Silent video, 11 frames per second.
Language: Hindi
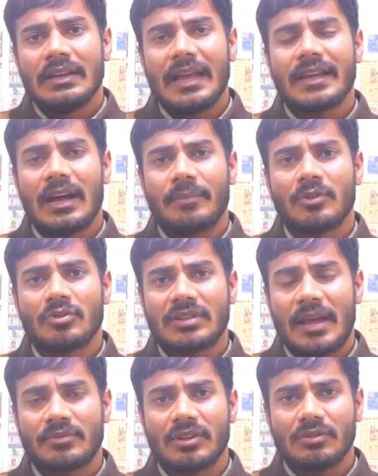लाइक आपके उस
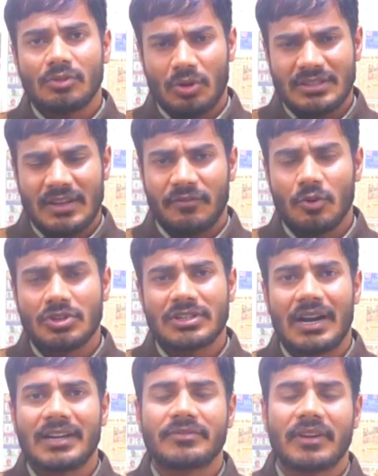टाइप से थोड़ा सा फ्लो
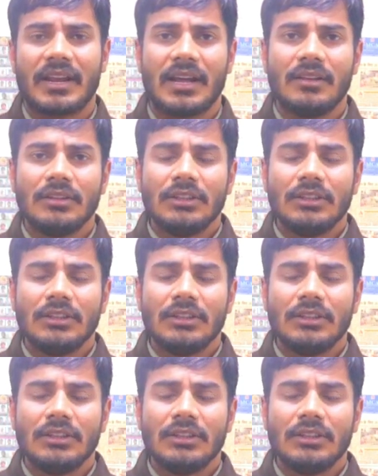चार्ट्स वगैरह